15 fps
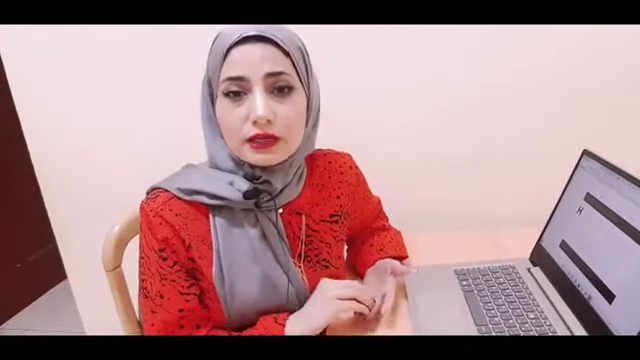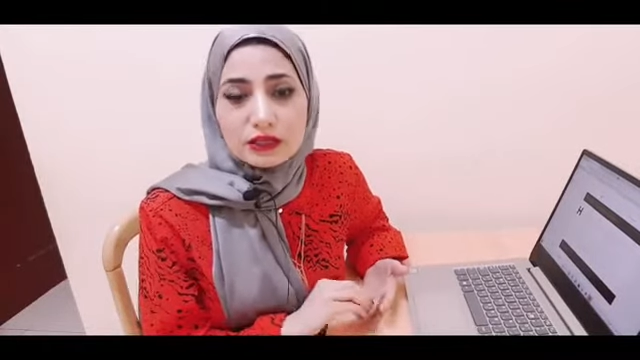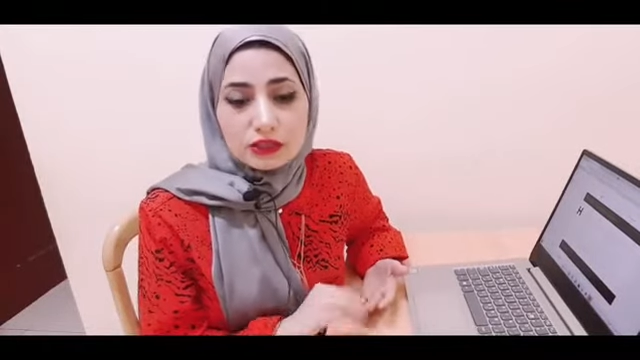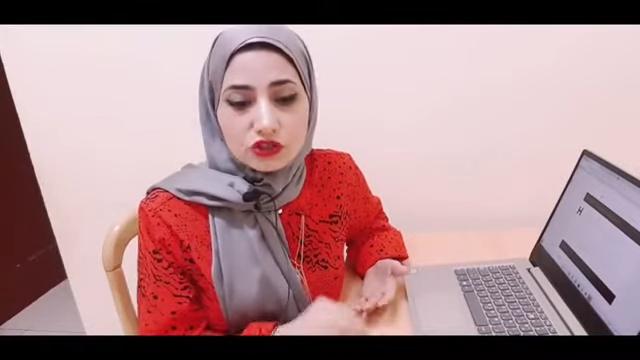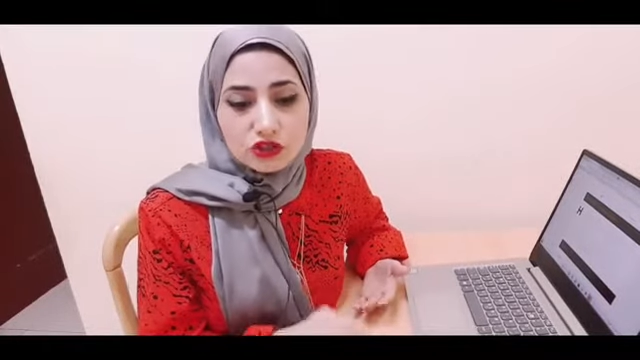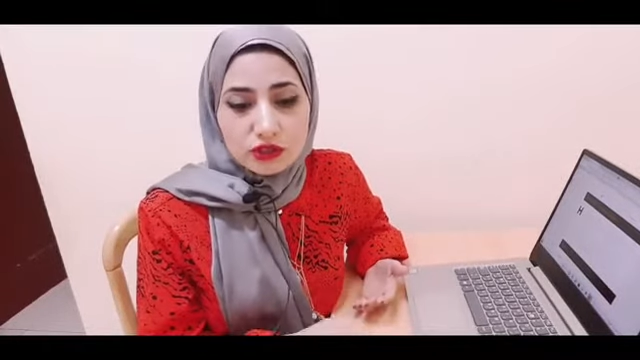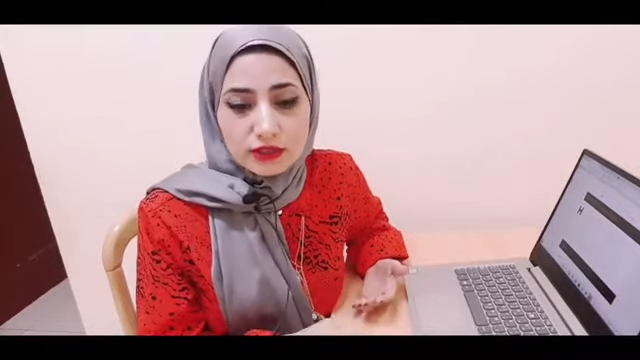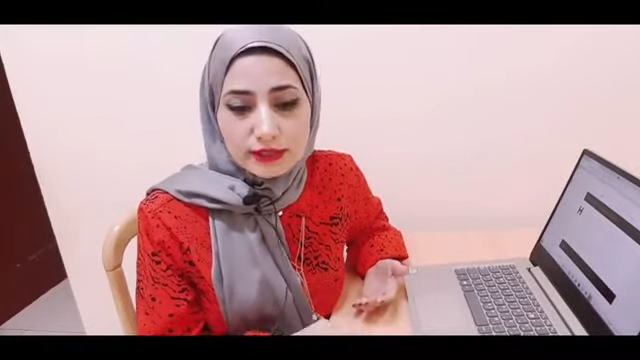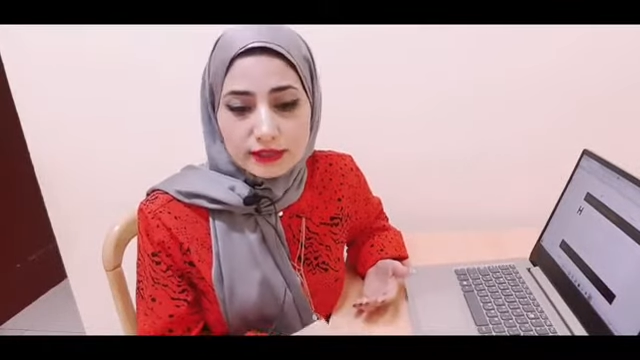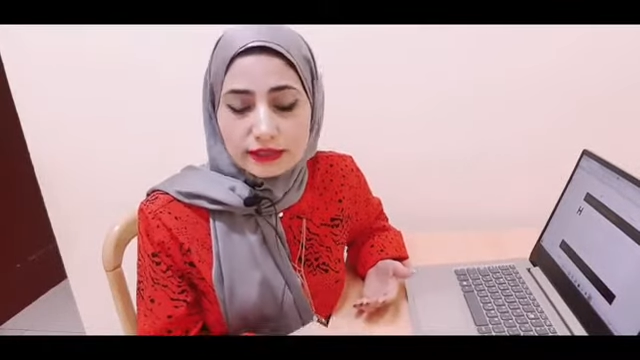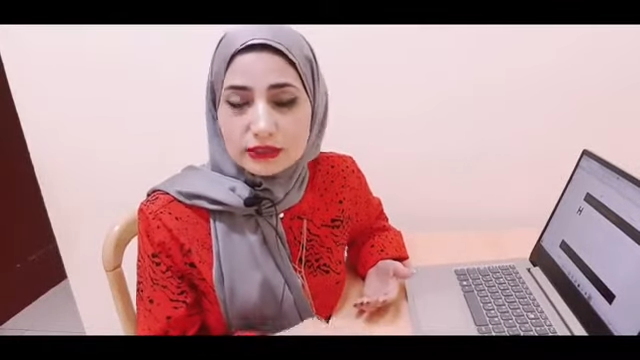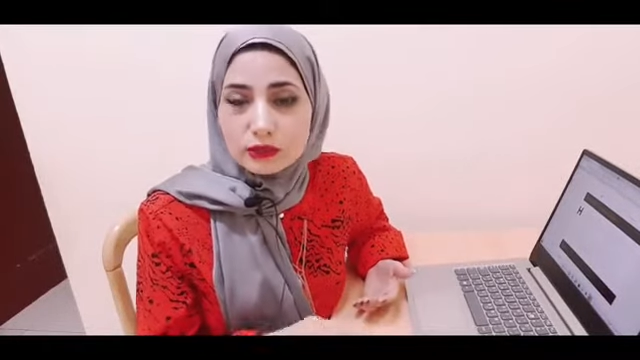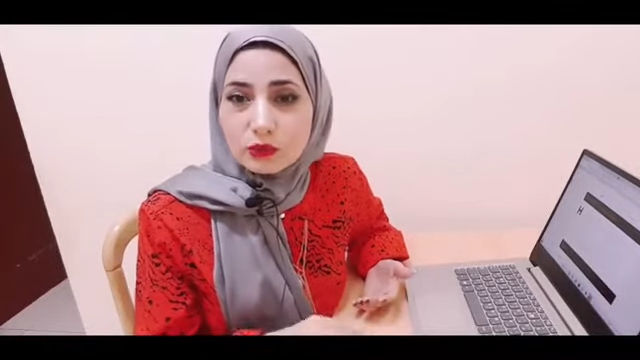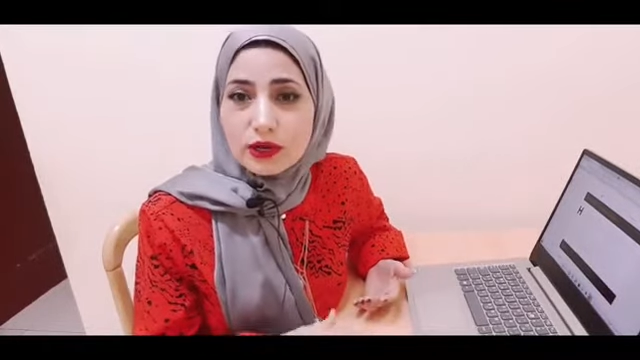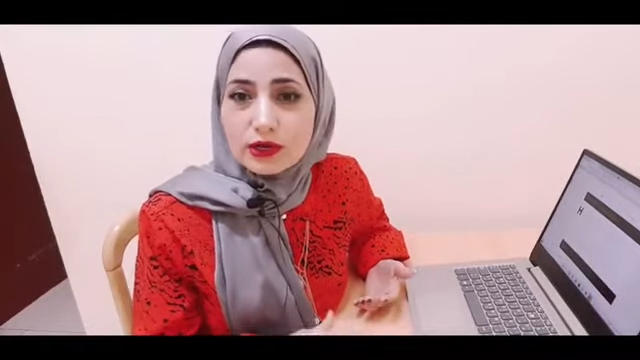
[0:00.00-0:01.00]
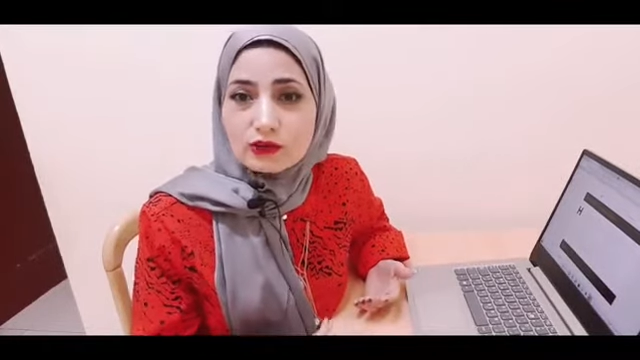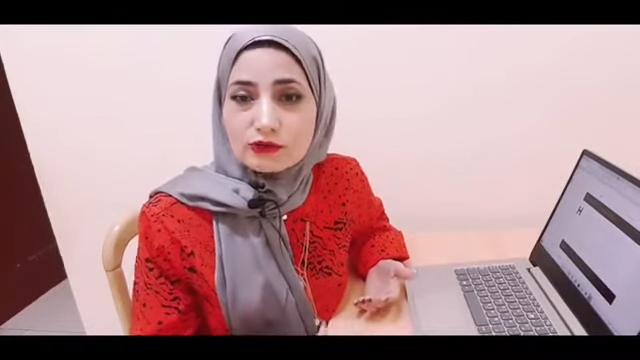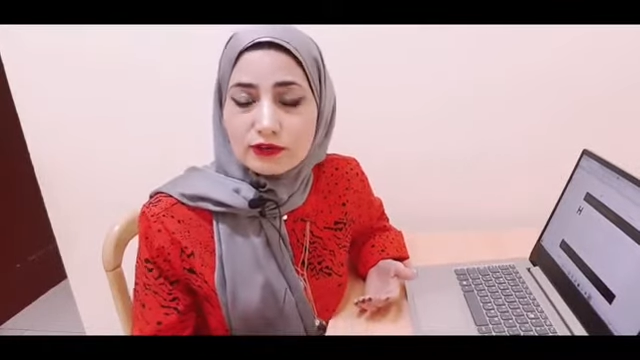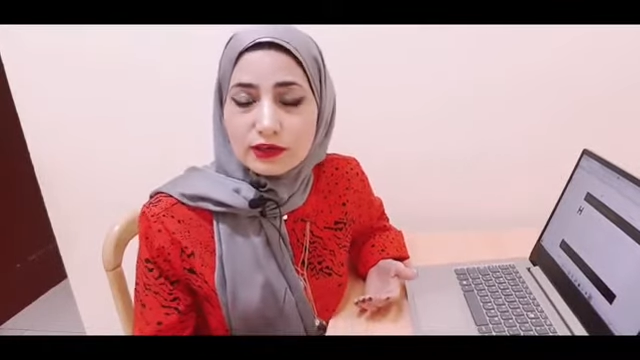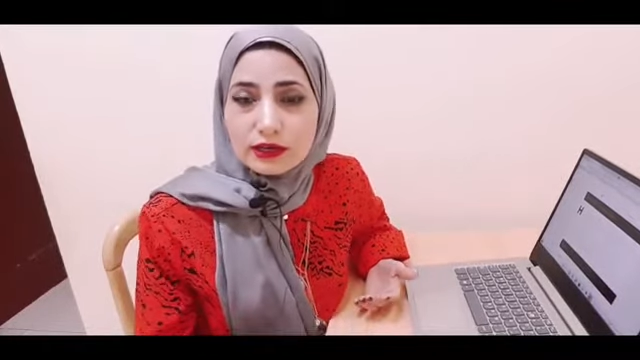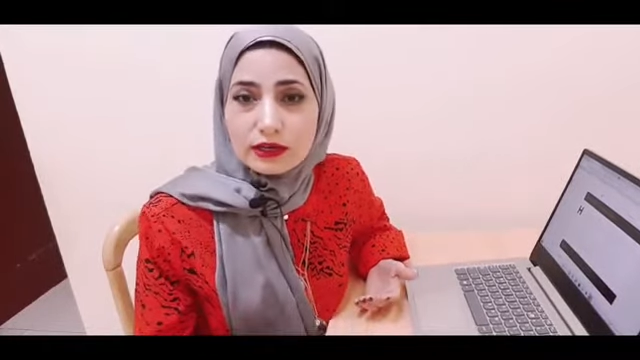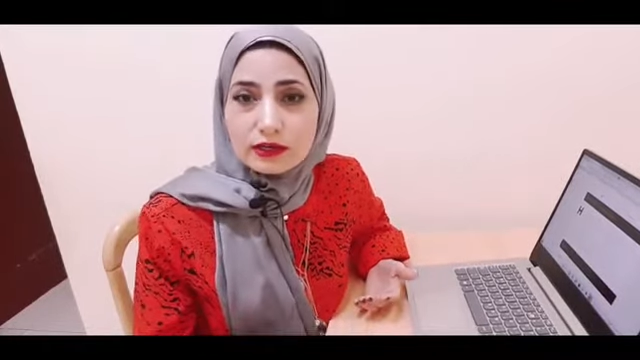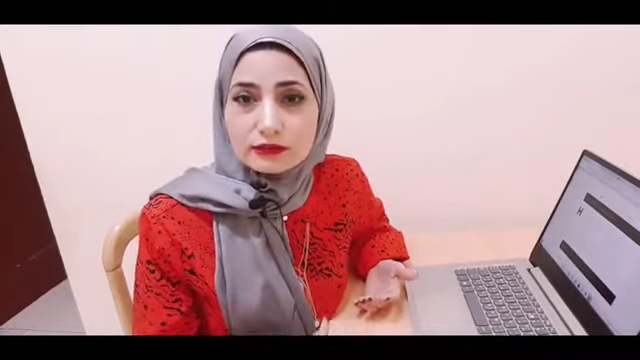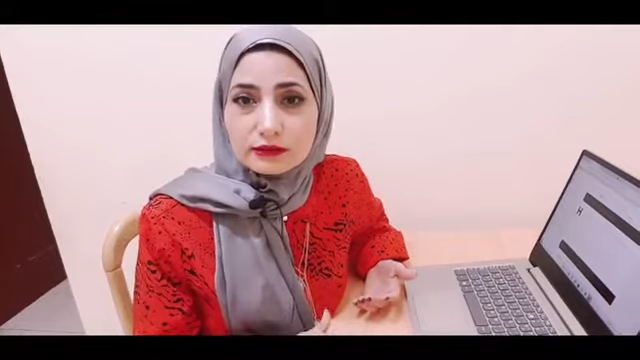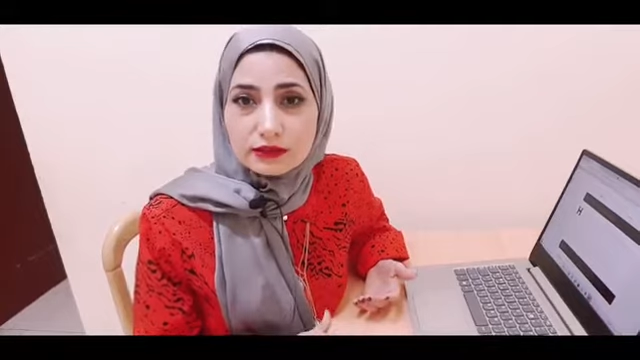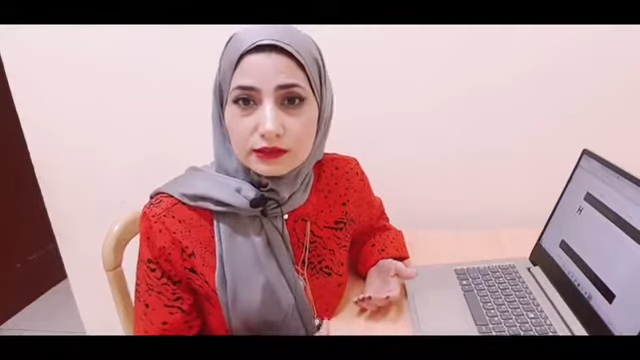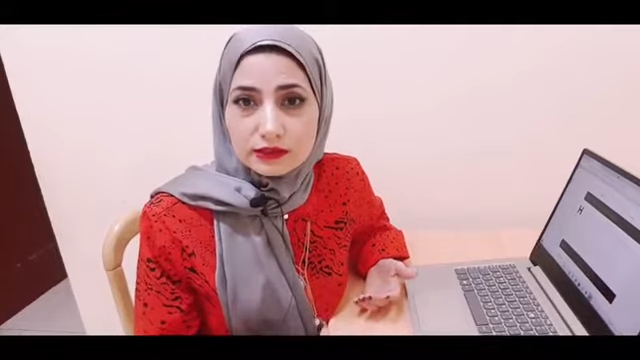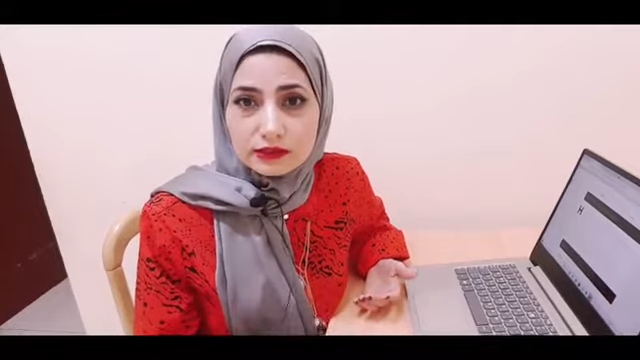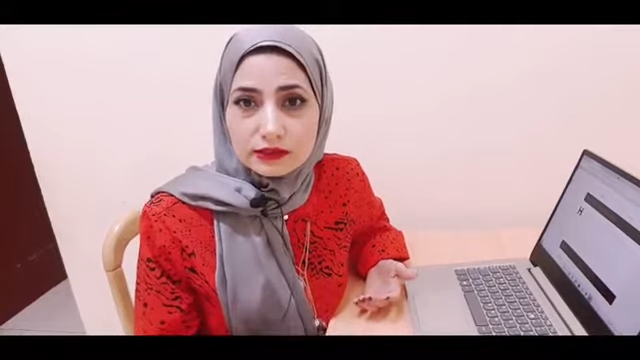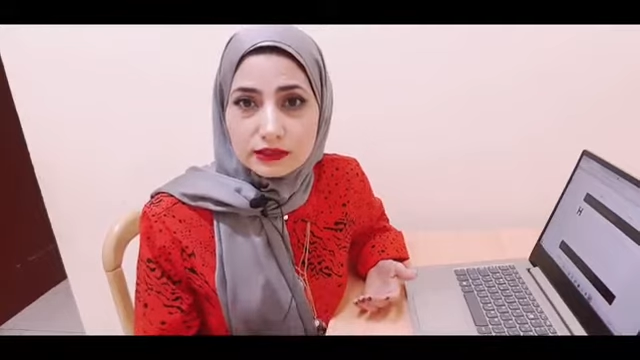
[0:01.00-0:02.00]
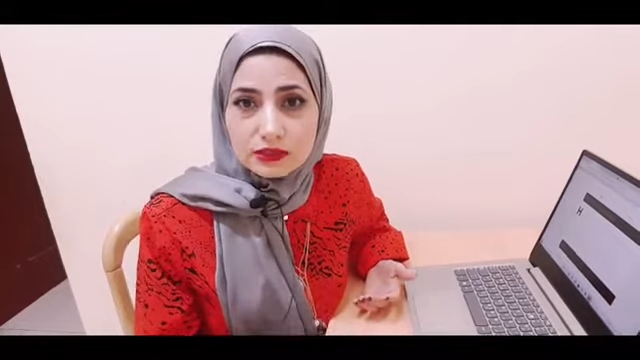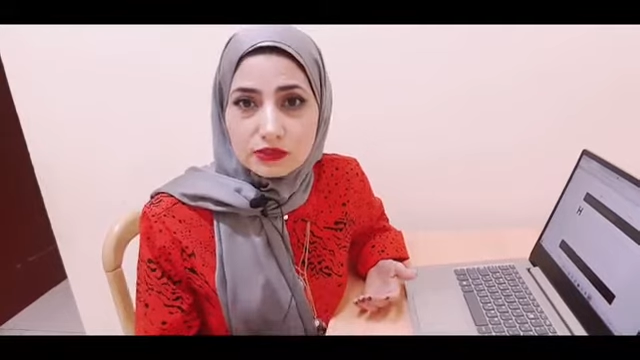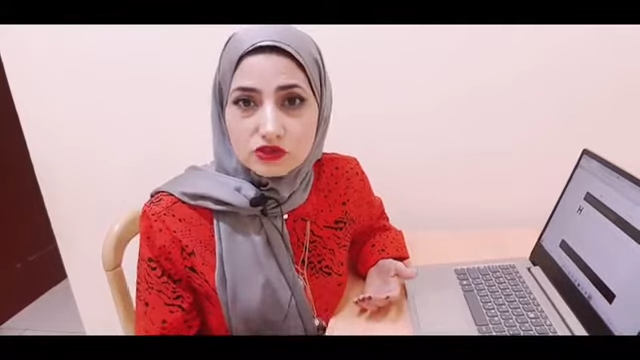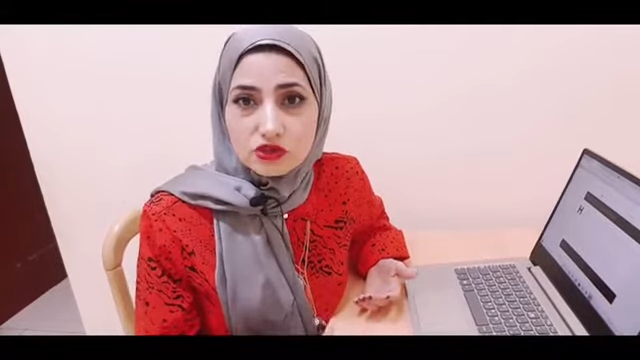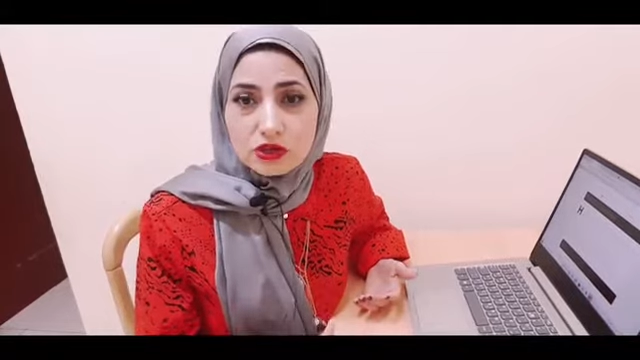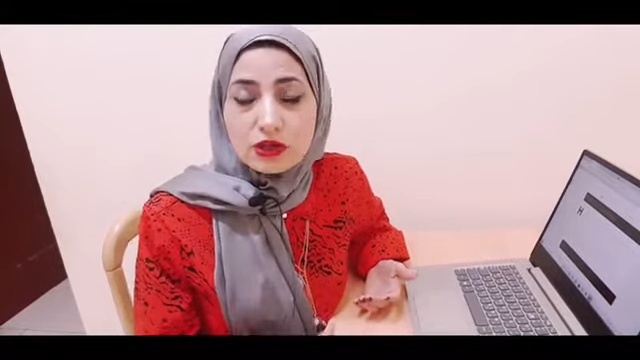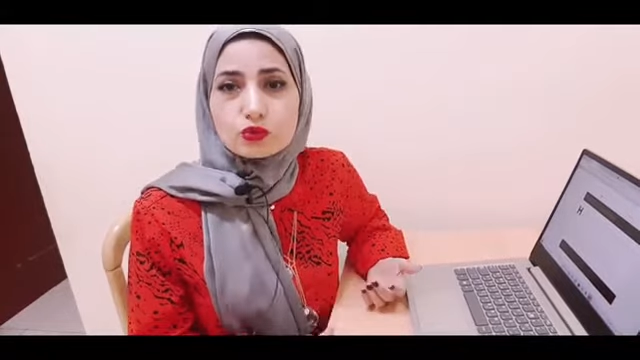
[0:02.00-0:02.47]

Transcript: الشخص اللي واقف على خط الانتاج